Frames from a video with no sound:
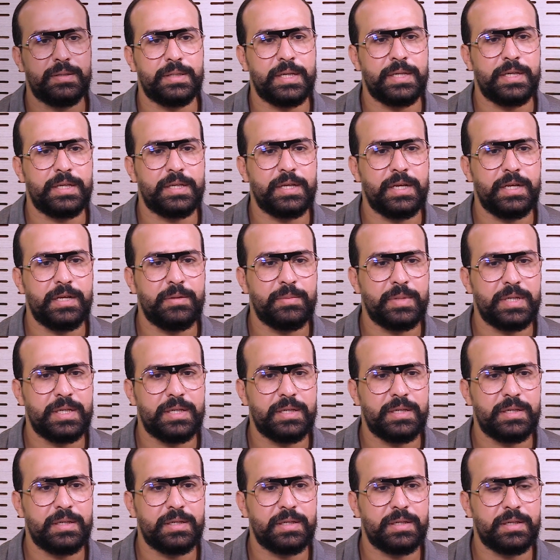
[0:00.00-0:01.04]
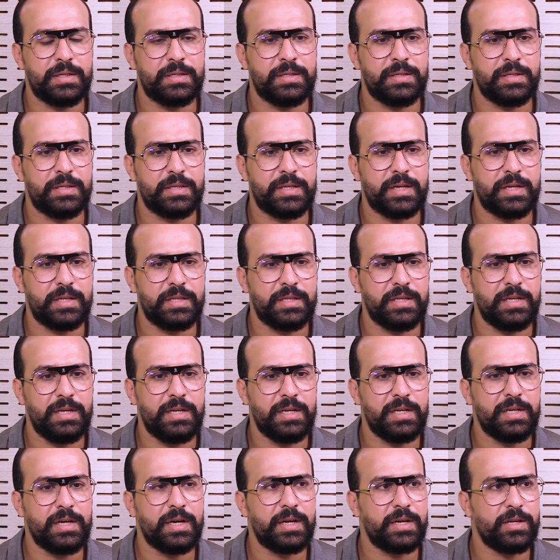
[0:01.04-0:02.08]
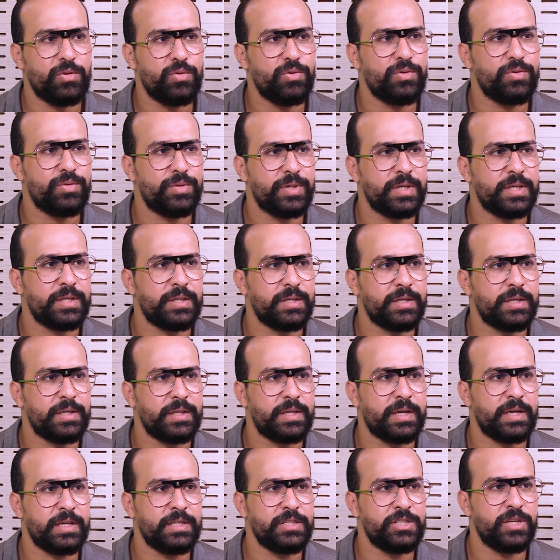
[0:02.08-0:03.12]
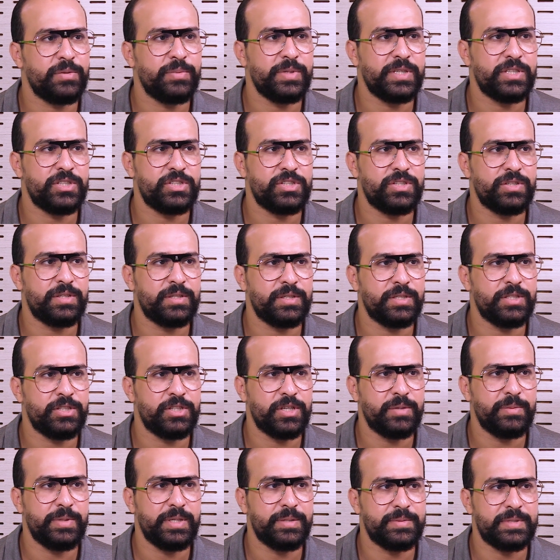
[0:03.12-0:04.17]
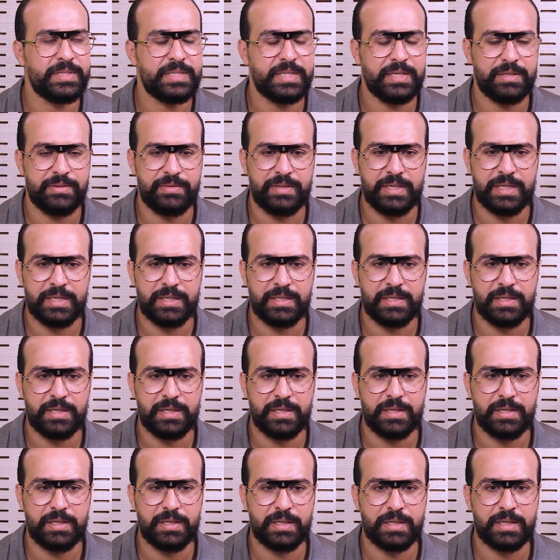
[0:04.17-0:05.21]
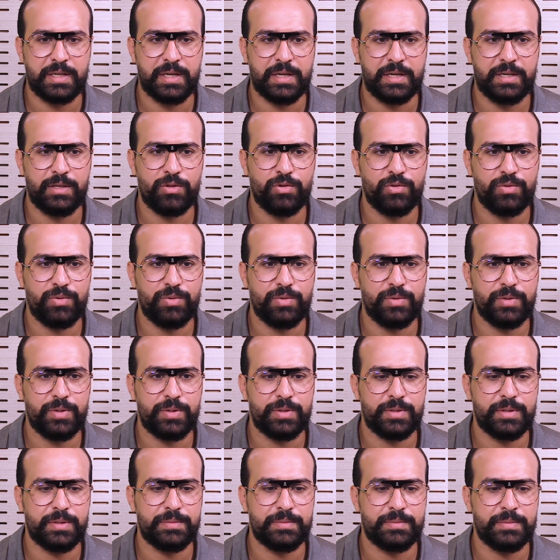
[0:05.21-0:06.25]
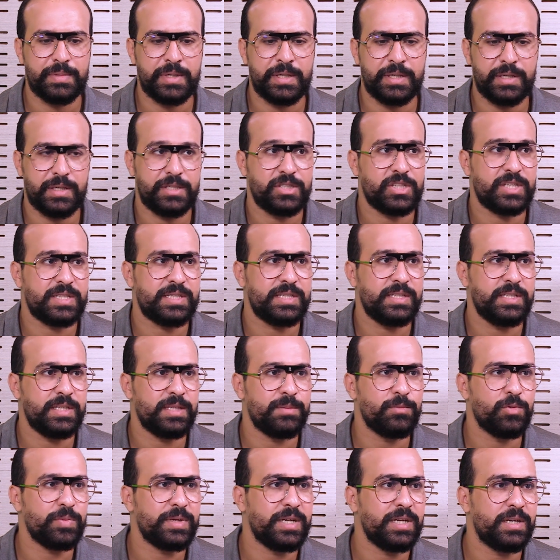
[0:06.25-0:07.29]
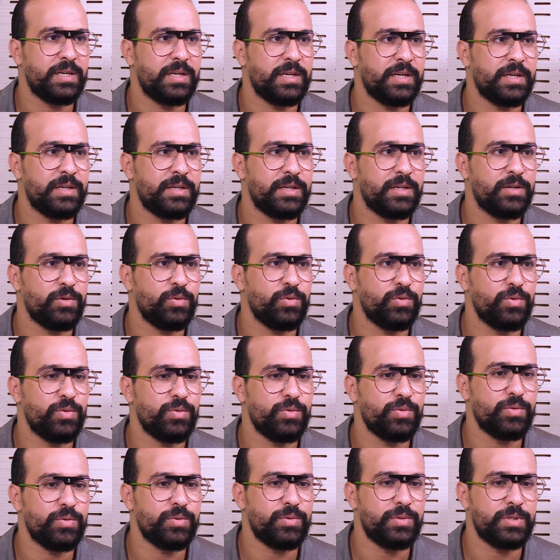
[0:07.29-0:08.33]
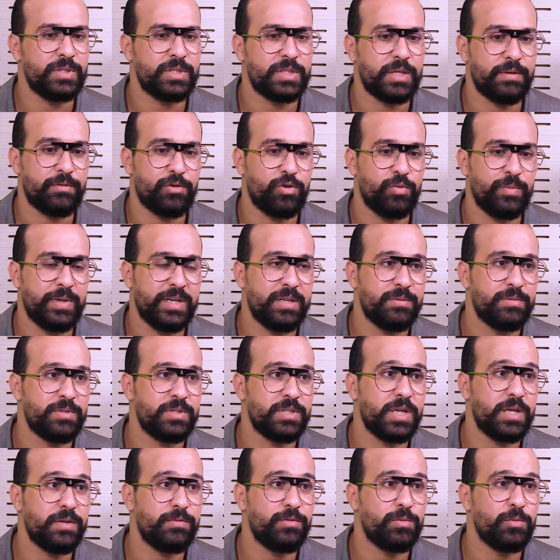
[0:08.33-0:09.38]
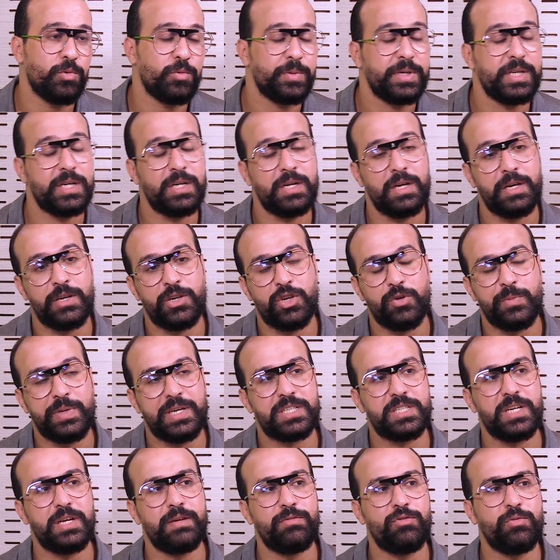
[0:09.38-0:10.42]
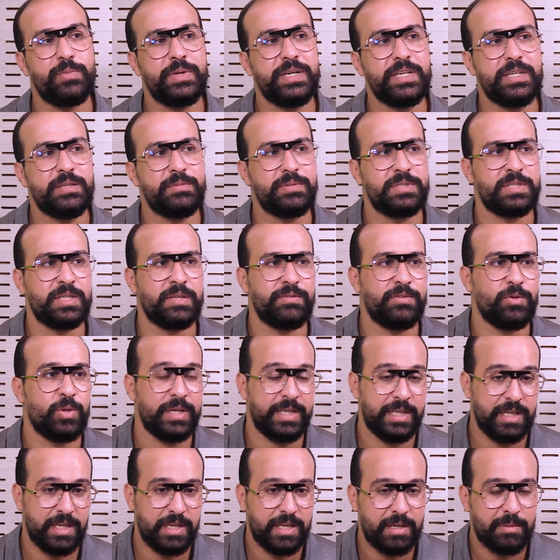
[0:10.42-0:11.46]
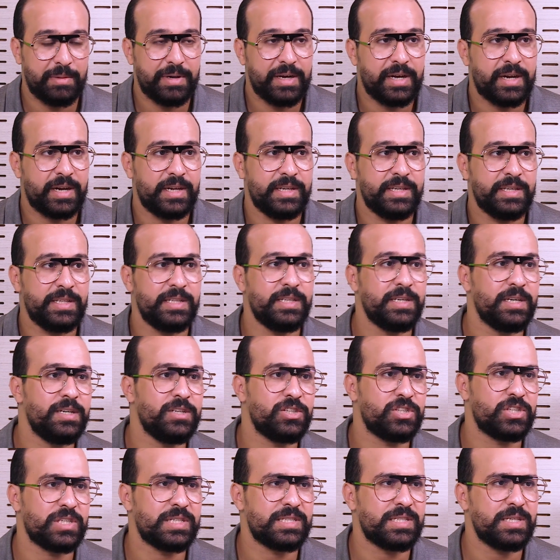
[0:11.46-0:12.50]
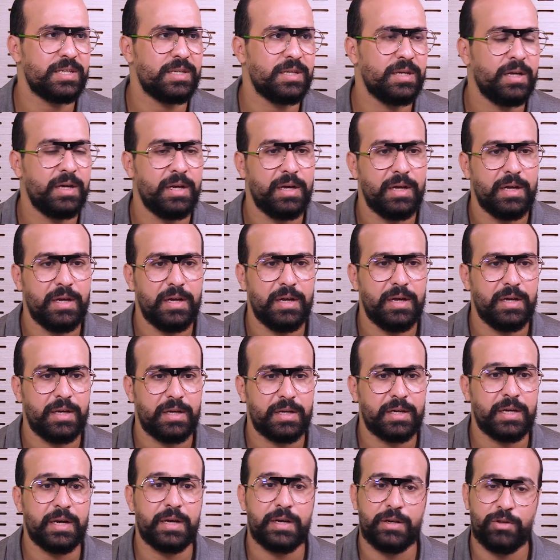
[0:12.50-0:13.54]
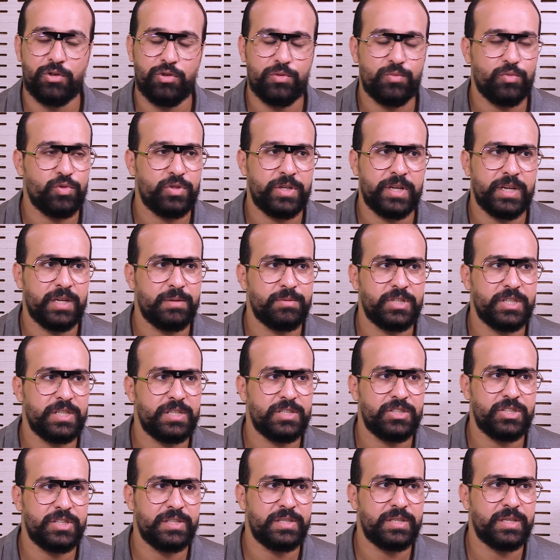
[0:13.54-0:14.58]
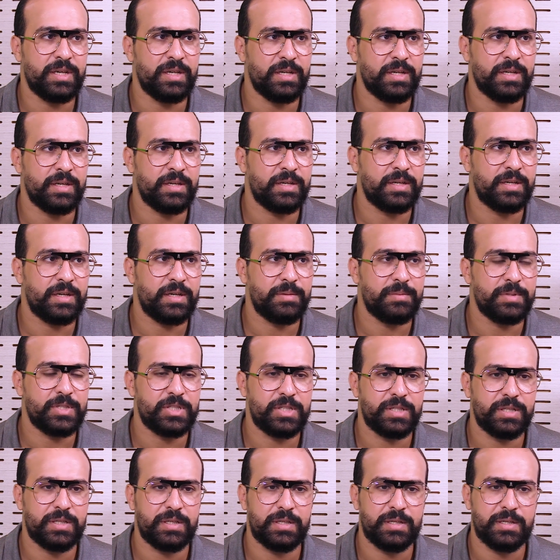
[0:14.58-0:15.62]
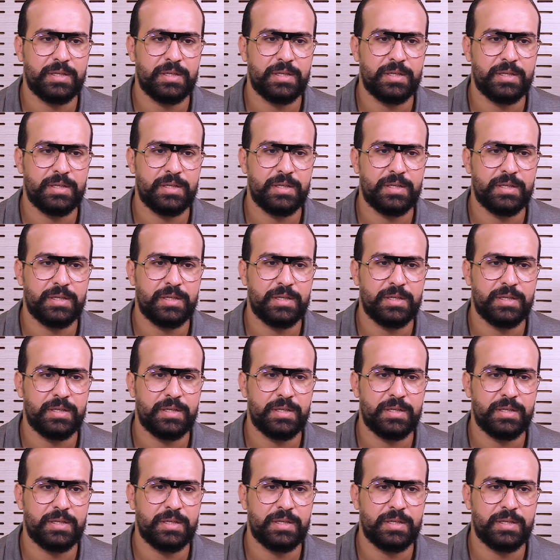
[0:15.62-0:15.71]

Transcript: انا دائما النظره ديالي لغاريدو نظره ايجابيه ايجابيه بزاف لان غاريدو انا شخصيا ممكن على انه يتفقوا معايا بزاف وممكن على انهم يختلفوا معايا بزاف ولكن كيبقى رايي ديالي الشخصي غاريدو مدرب جيد جدا لان باش